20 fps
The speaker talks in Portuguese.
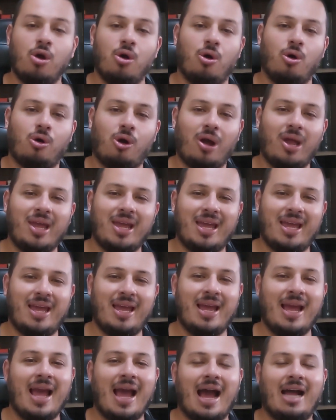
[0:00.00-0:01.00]
Ocorre
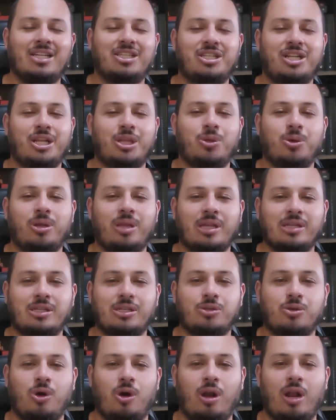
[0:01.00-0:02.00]
que a diretora dessa
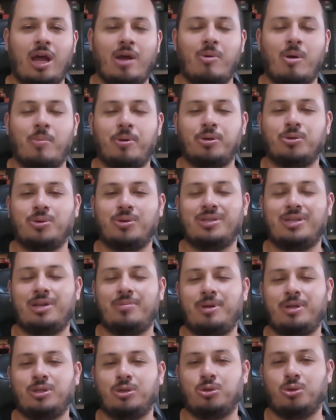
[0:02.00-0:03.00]
escola é uma pessoa
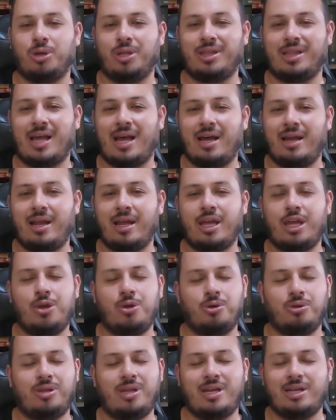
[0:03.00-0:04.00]
extremamente autoritária, que
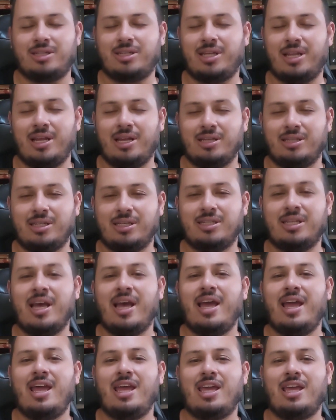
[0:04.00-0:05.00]
odeia as crianças
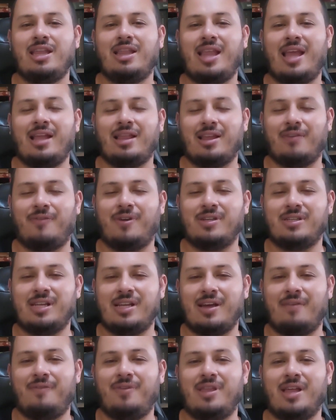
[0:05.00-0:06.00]
e que tenta
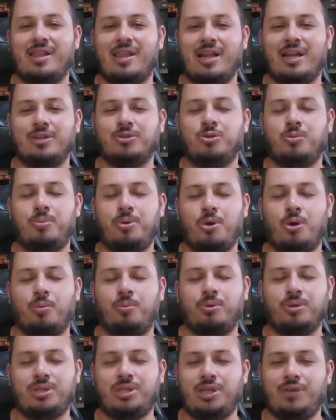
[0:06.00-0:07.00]
fazer a vida delas o pior
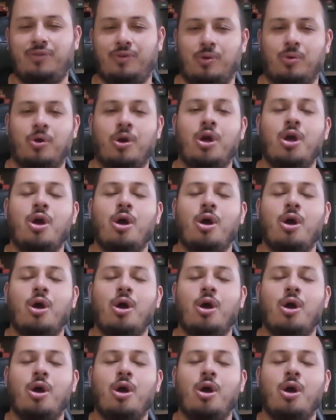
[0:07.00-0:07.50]
possível.